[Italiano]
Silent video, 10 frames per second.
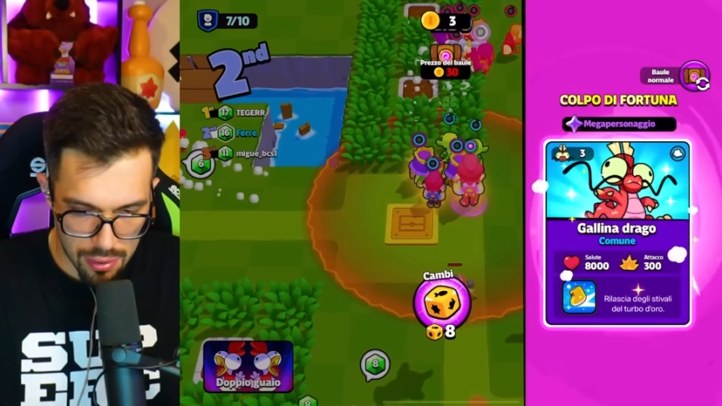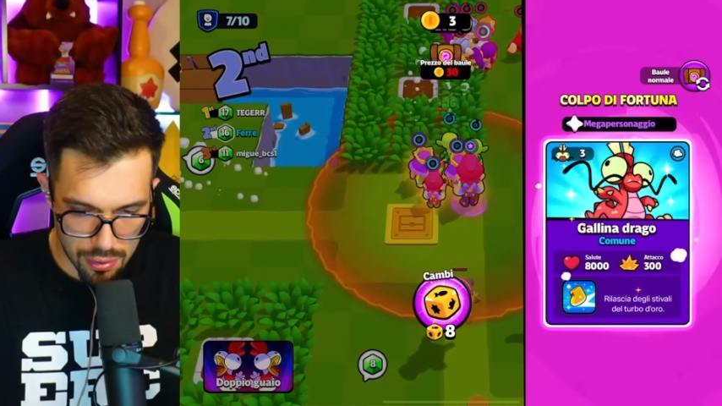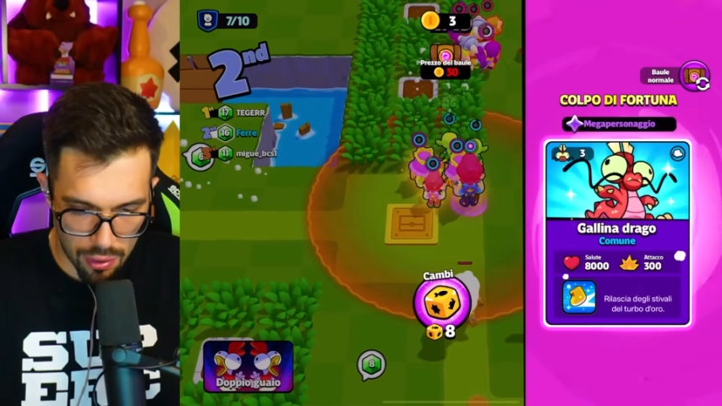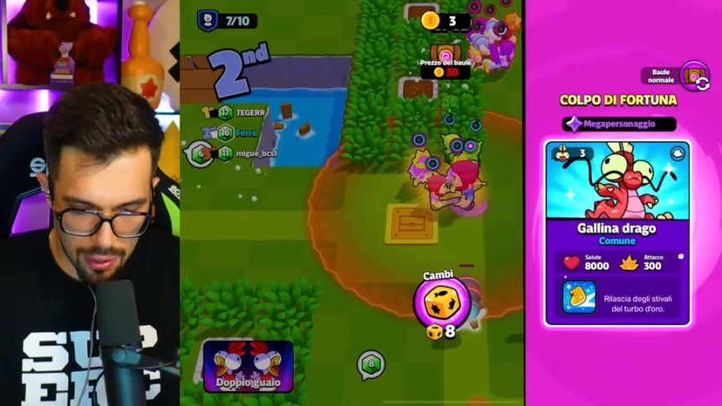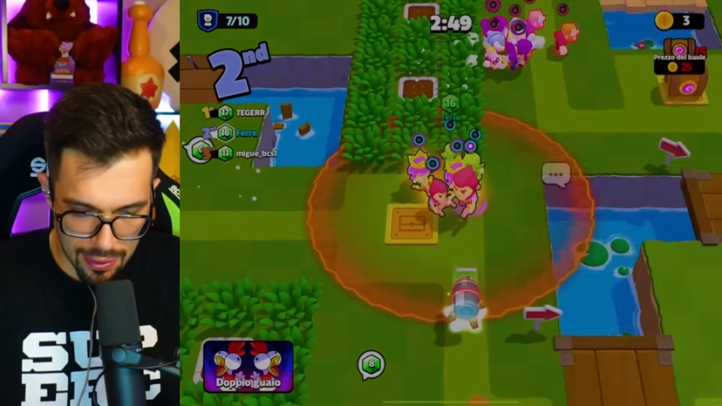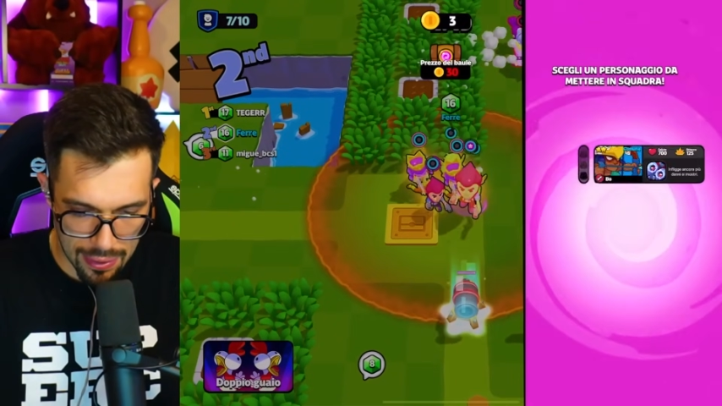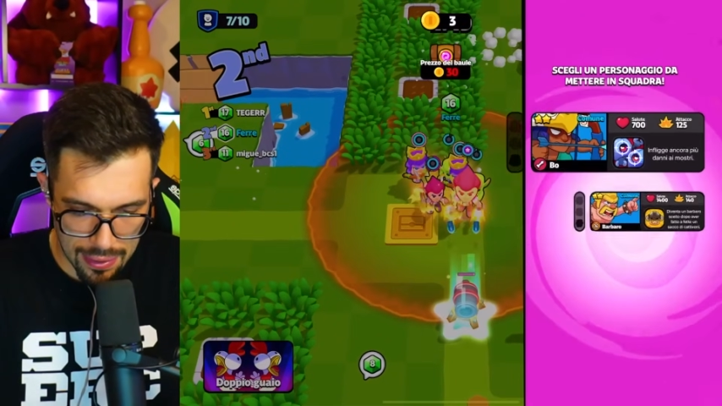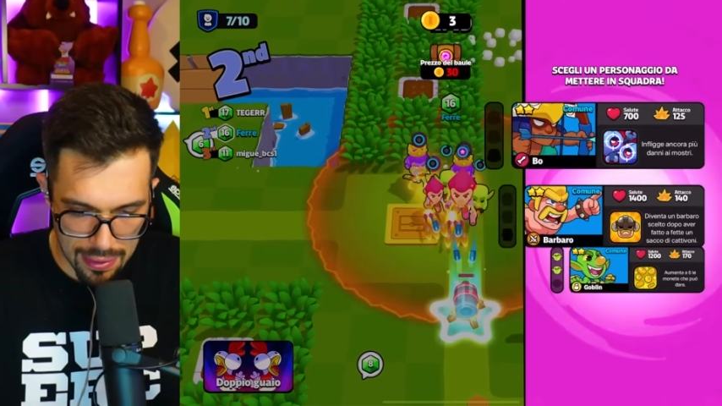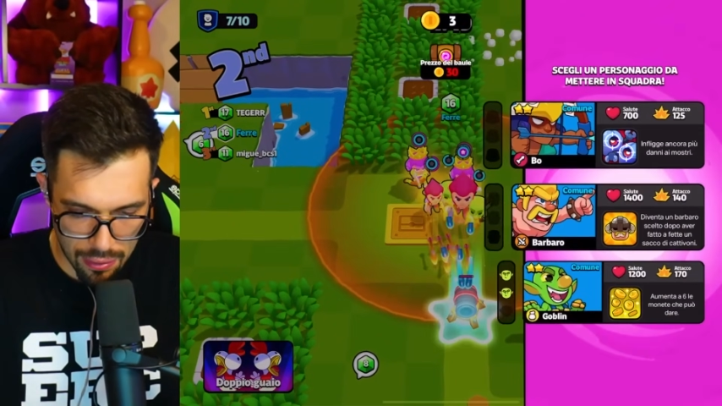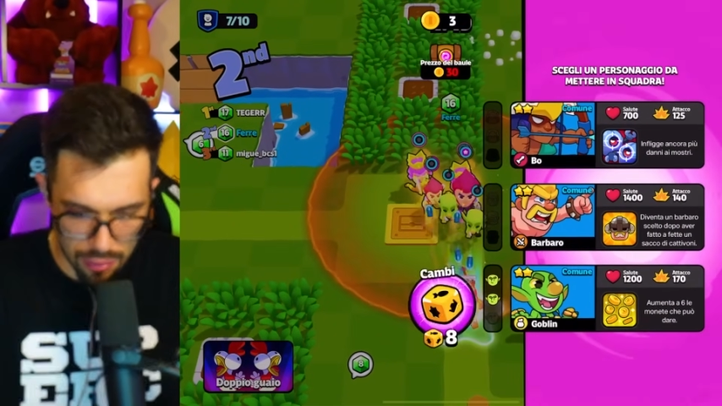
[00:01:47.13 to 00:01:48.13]
No, la
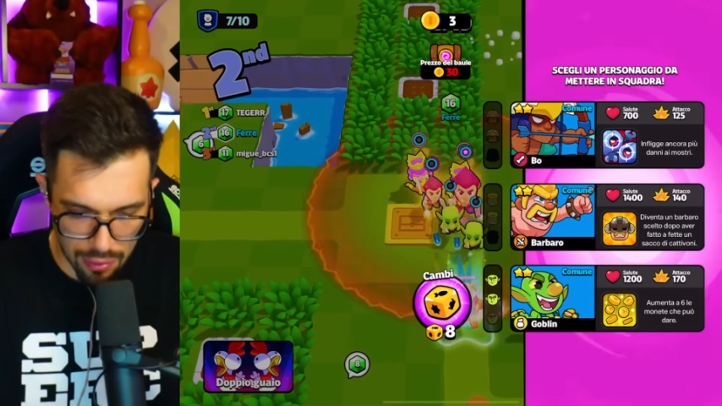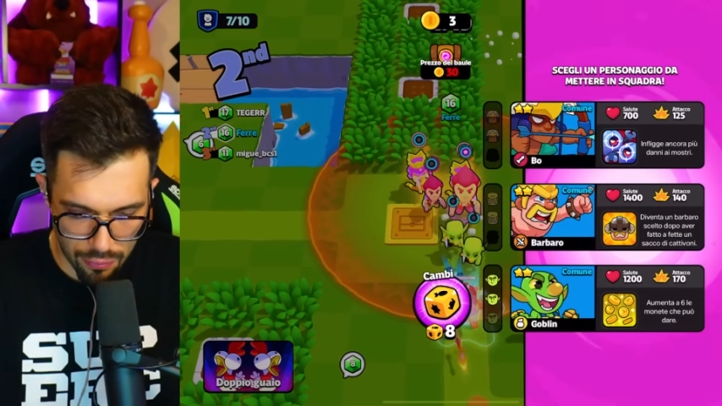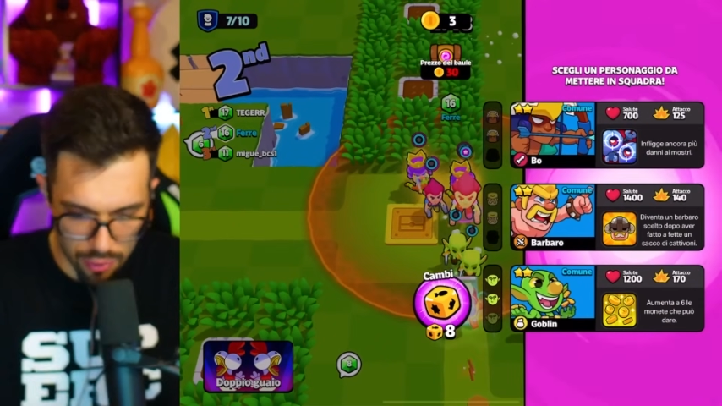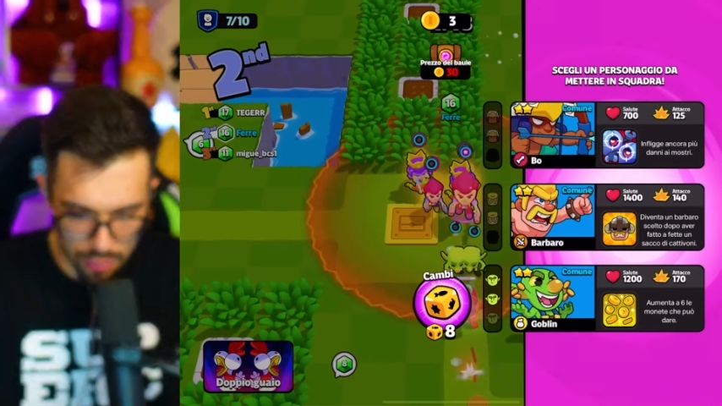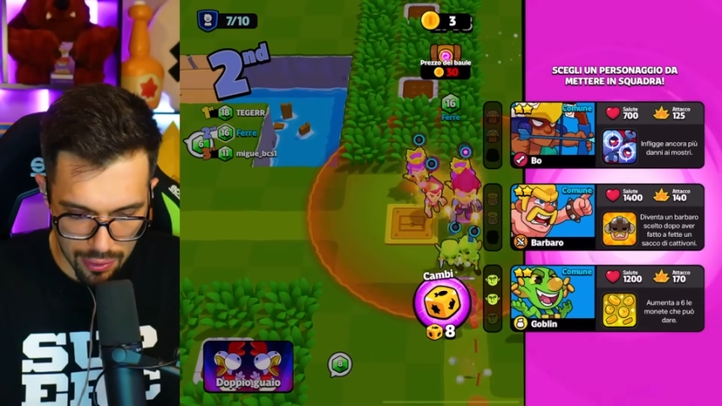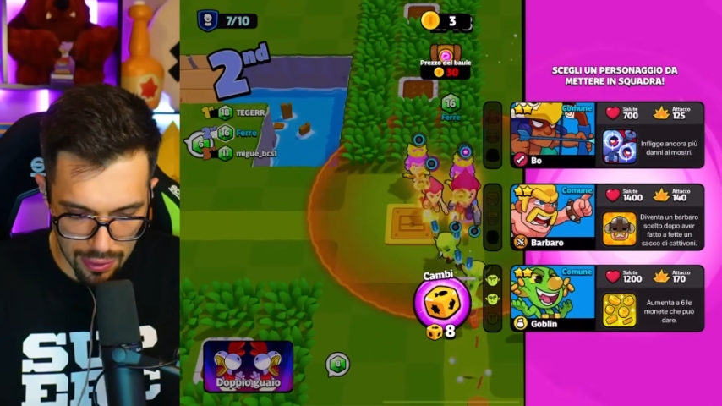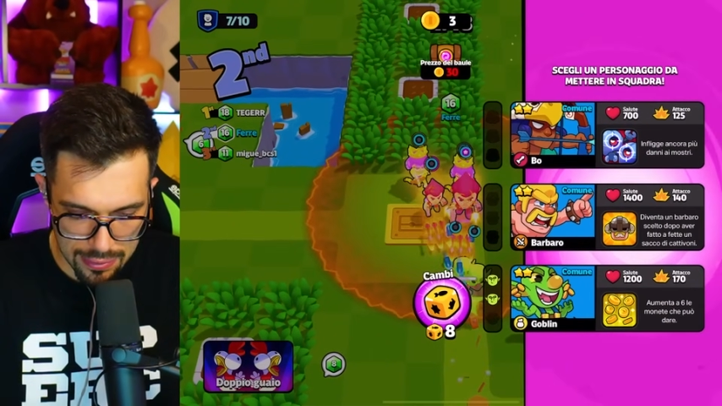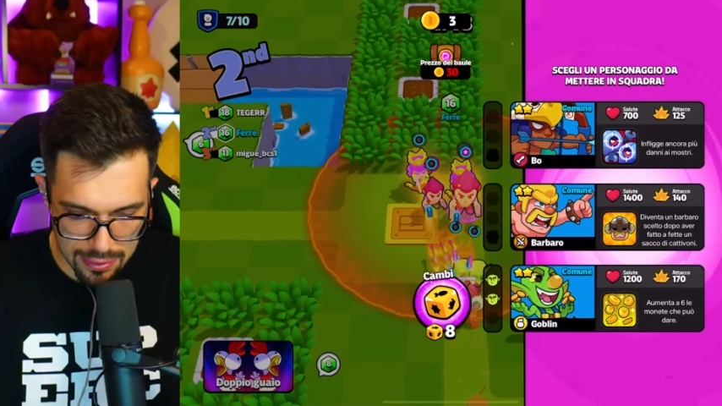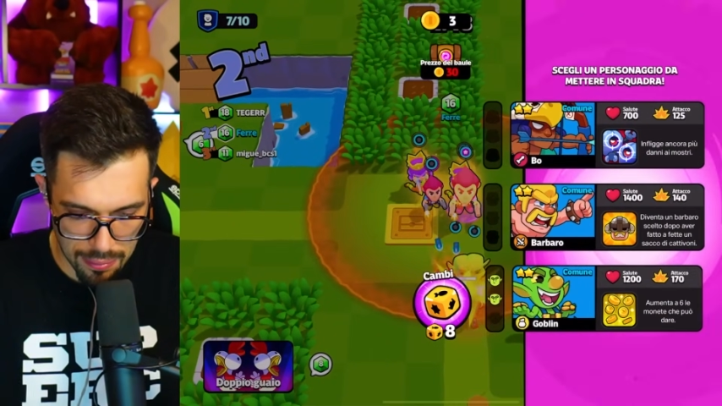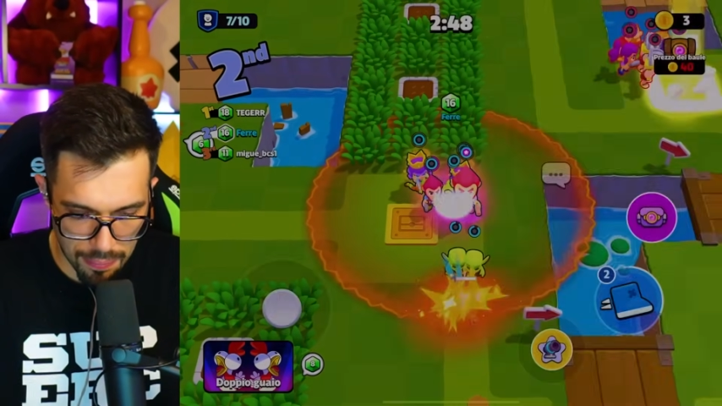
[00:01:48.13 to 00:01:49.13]
gallina non la voglio, grazie,